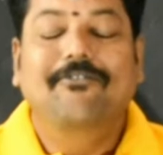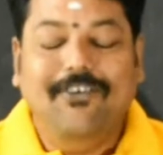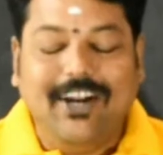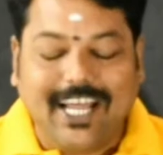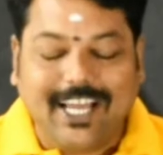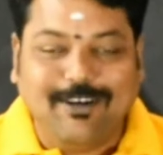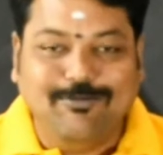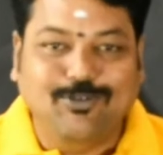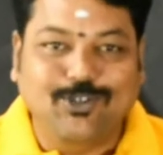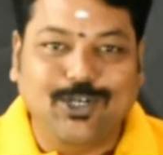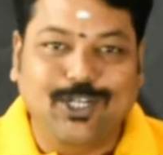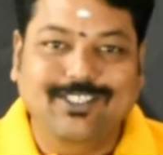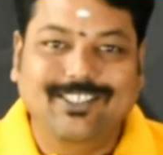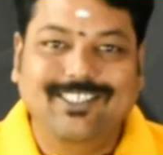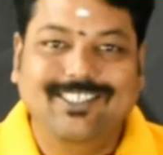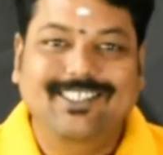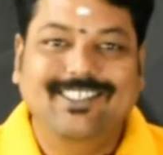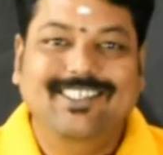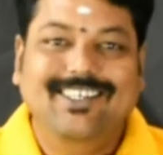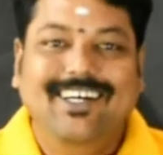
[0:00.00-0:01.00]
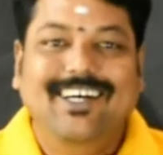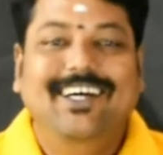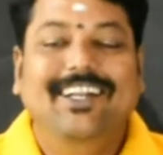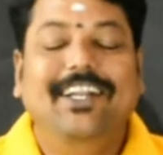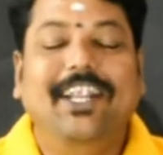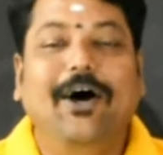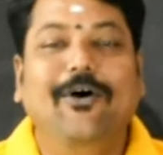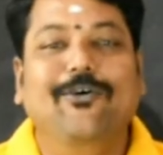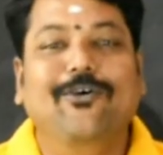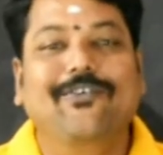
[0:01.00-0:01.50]
வணக்கம் ஸ்டூடெண்ட்ஸ்
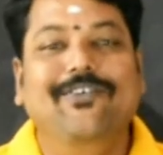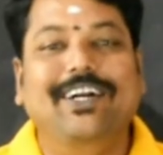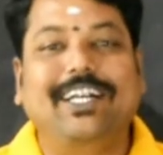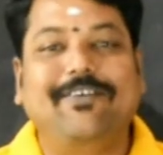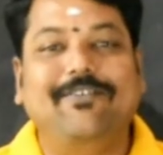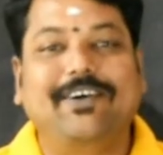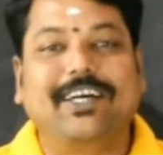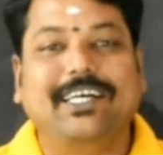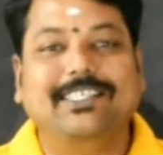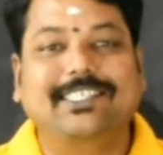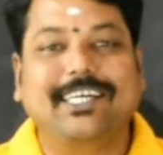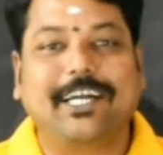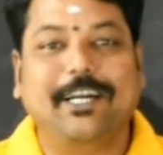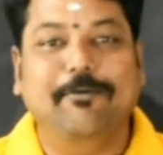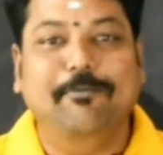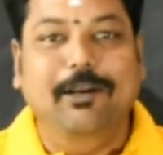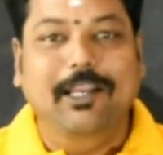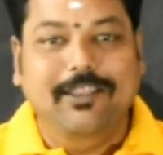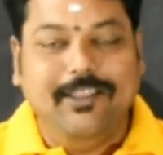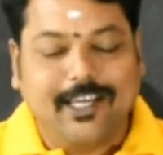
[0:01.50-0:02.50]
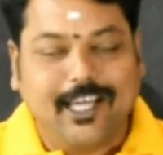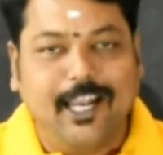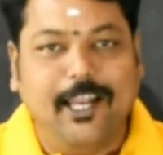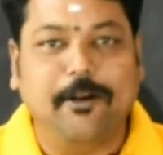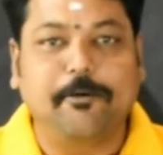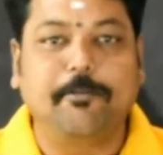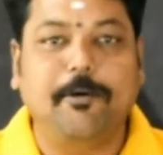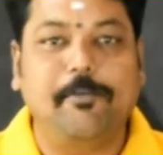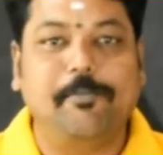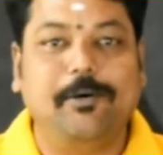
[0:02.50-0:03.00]
நான் உங்கள் வெற்றி விகாஸ் அகாடமியிலேருந்து
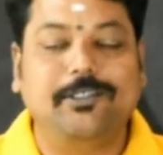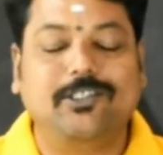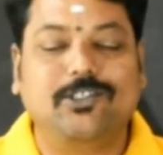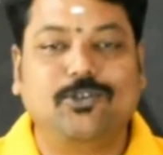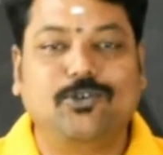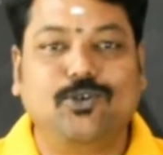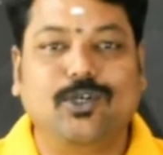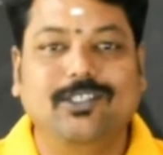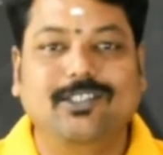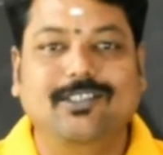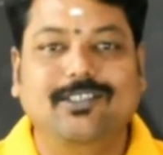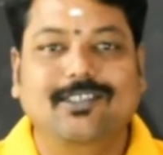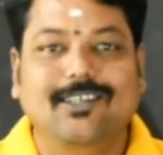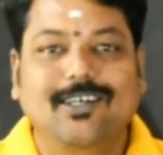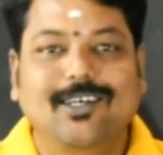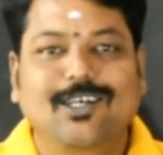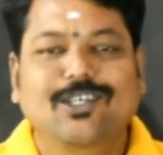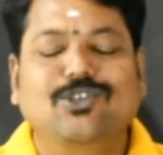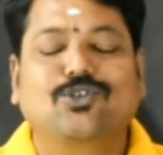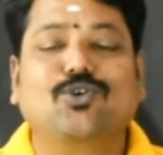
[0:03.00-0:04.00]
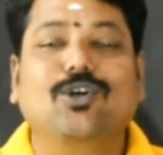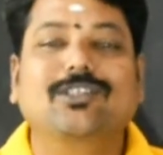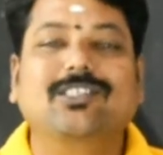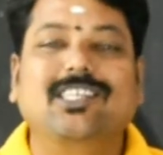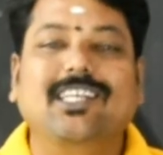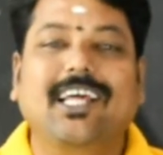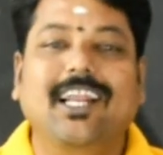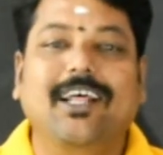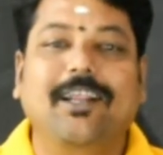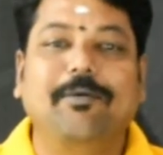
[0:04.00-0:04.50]
கல்யாணகுமார் பேசுகிறேன் ஸ்டூடெண்ட்ஸ் ஸ்டூடெண்ட்ஸ்
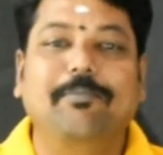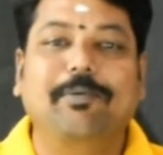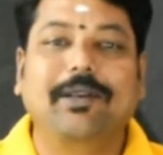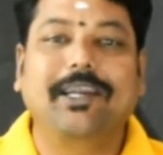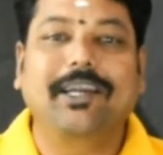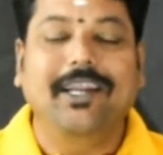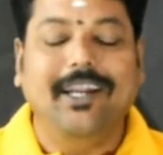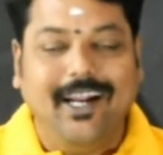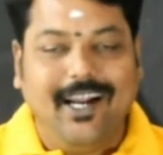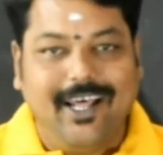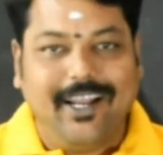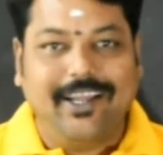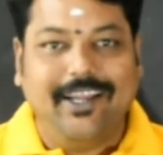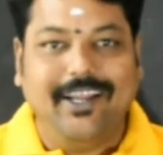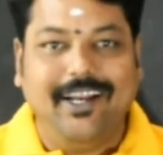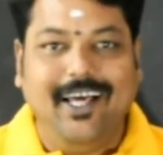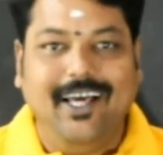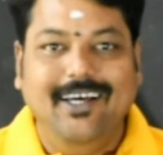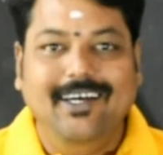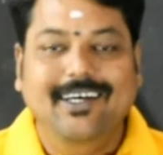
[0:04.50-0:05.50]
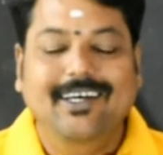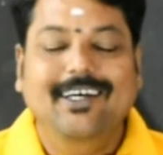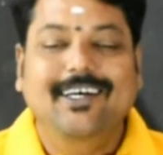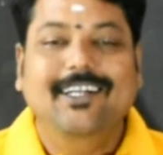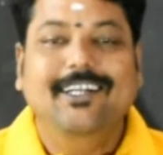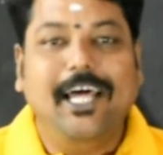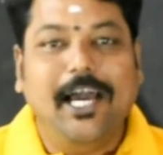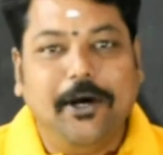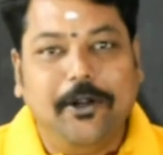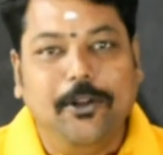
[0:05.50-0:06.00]
நீங்கள் எல்லோரும் இருக்கீங்க நல்லா இருக்கீங்களா
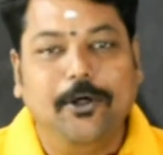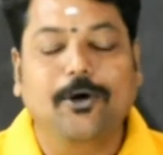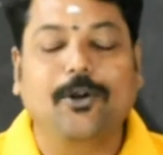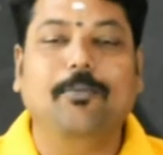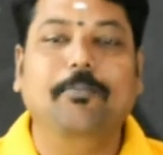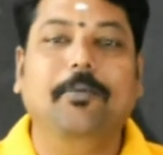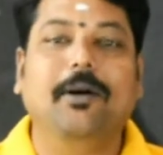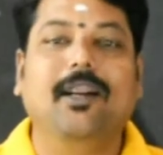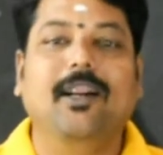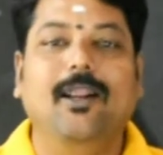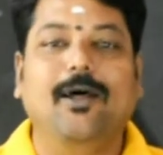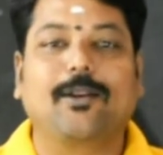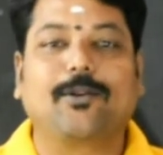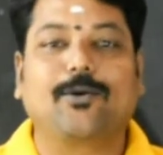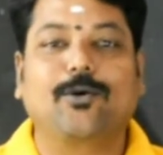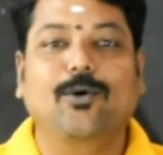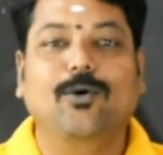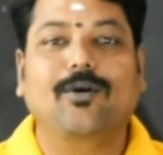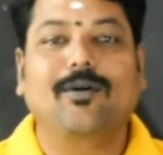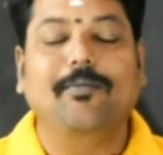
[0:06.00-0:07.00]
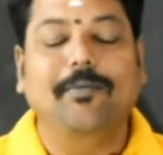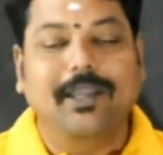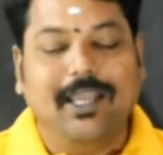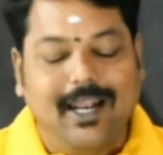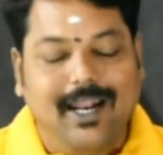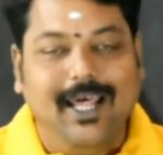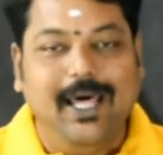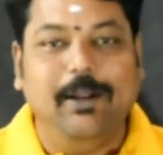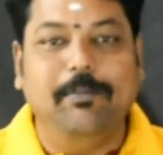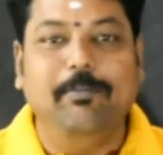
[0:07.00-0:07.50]
நாங்கள் உங்கள் ரொம்ப நல்லா இருக்கிறோம் நம்ம
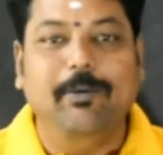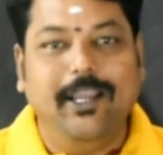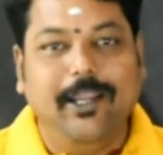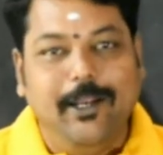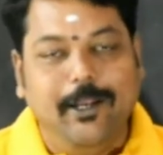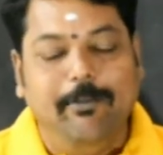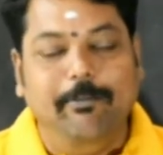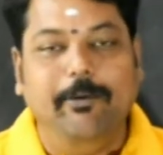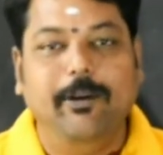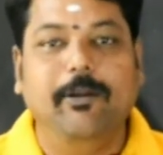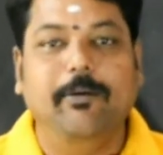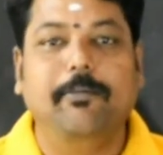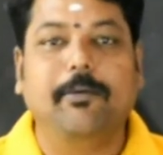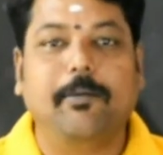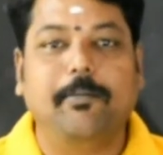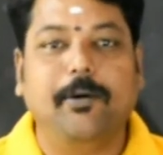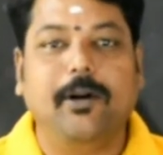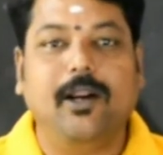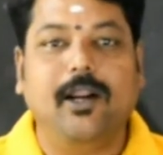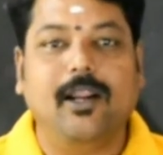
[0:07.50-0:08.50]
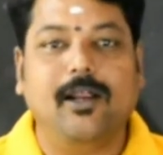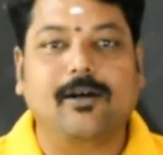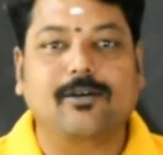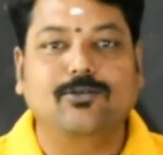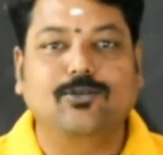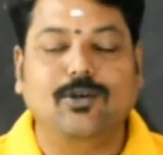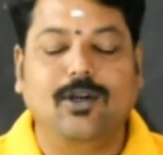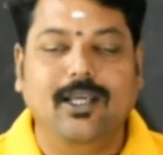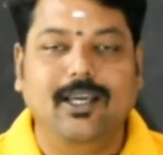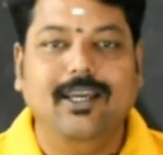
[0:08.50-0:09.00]
எல்லாருமே இன்னும் இன்னும் ரொம்ப நல்லா
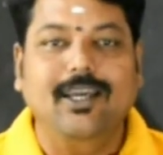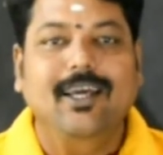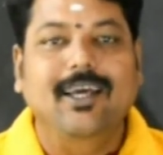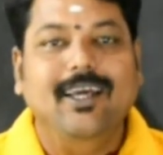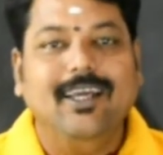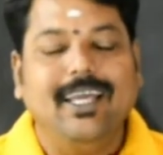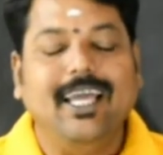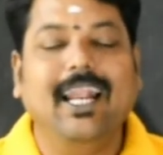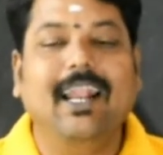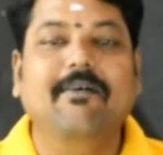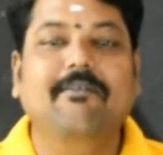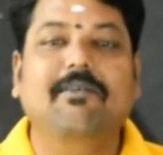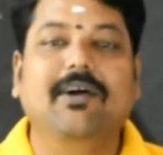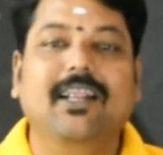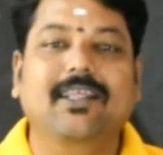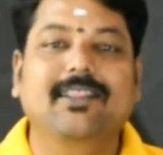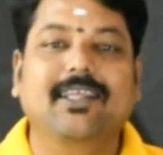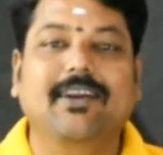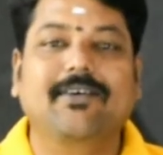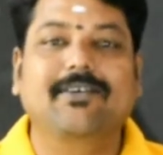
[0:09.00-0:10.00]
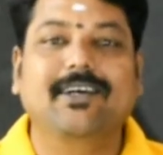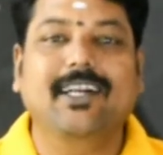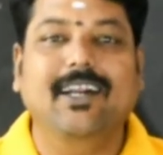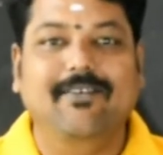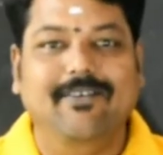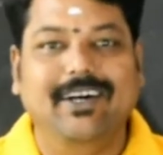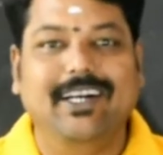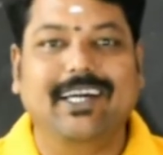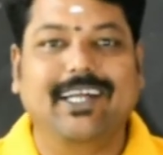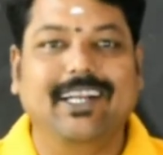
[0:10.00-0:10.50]
இருக்குன்னு சொல்லி எல்லாம் வல்ல நான்
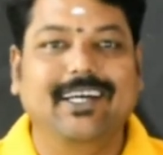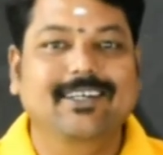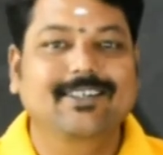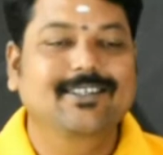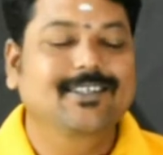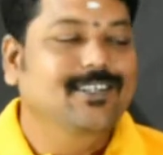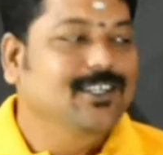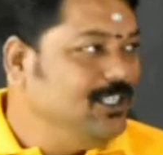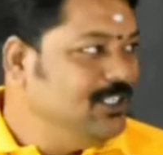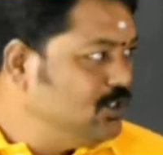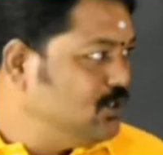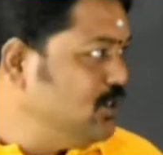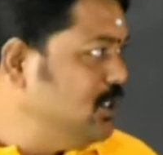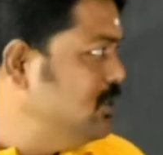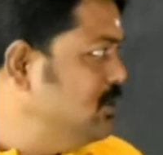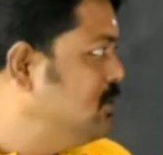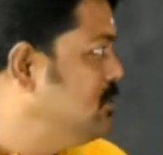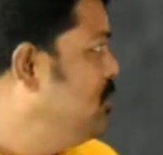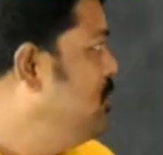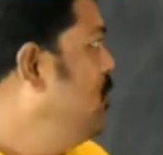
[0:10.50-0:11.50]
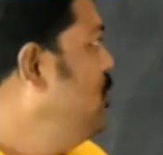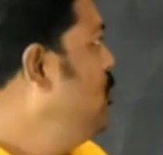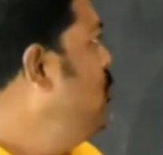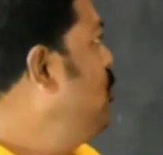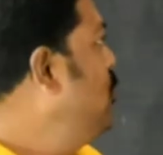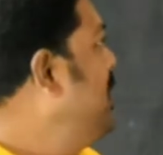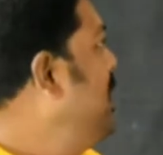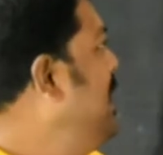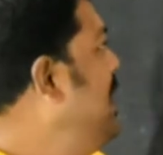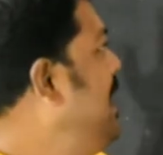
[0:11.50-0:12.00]
வேண்டிக்கிறேன் ஸ்டூடெண்ட்ஸ்
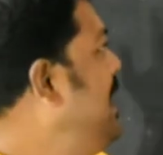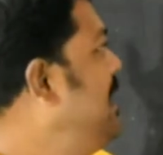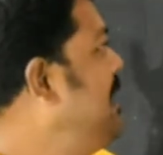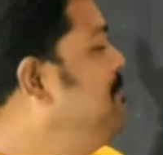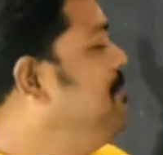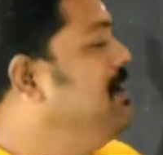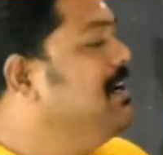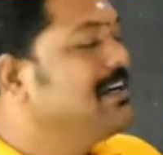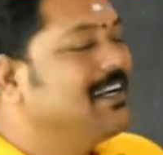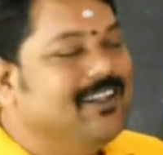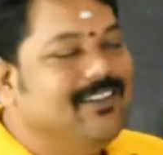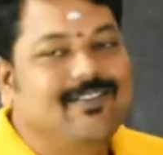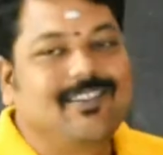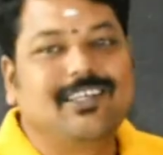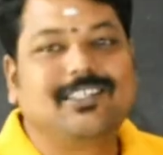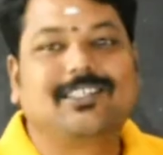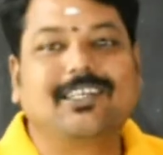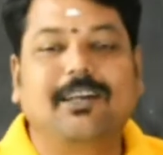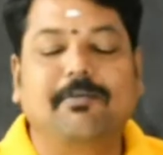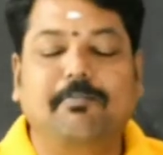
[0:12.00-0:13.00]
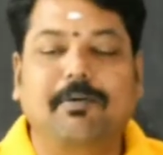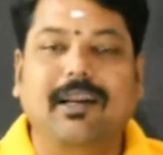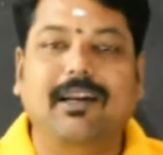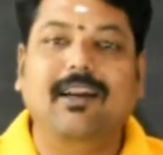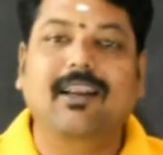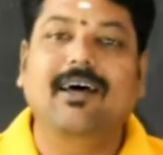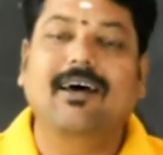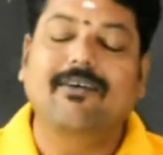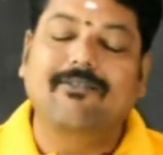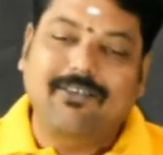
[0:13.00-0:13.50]
உங்கள் எல்லாருமே டென்த்து ஸ்டடி
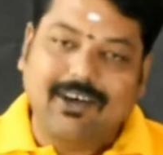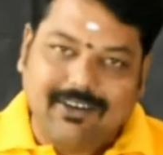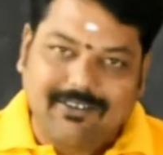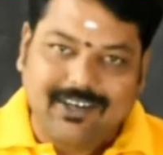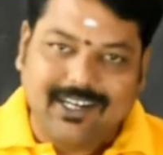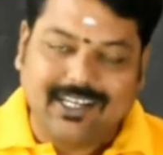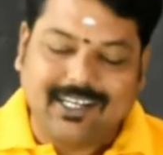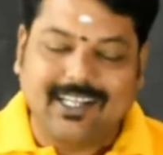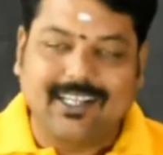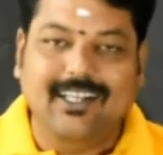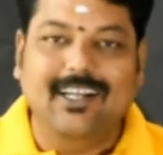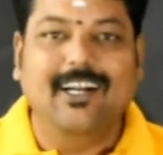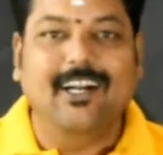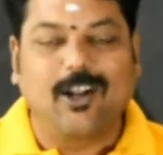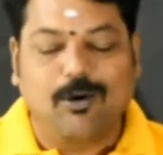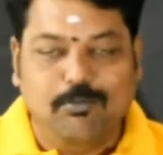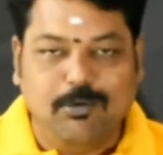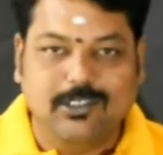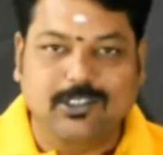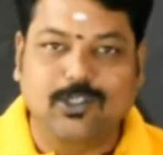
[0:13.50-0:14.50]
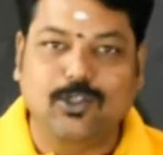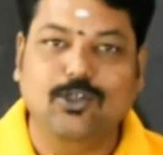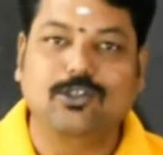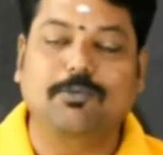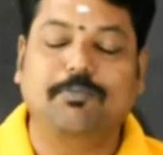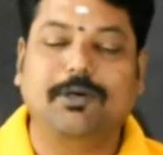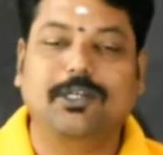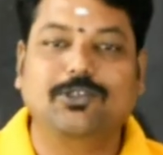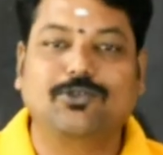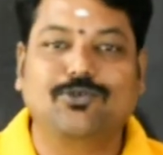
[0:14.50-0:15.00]
பிளானில் வரவேற்கிறதுல நான் ரொம்ப
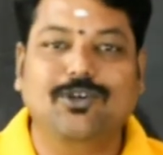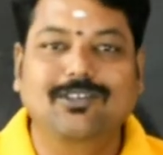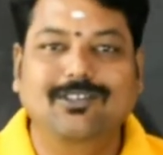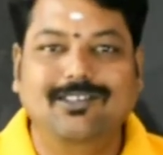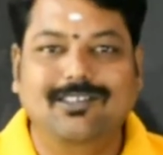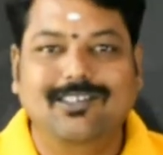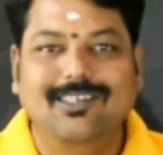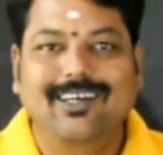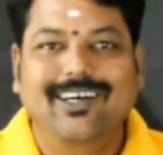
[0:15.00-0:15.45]
சந்தோஷப்படுறேன் ஸ்டூடெண்ட்ஸ்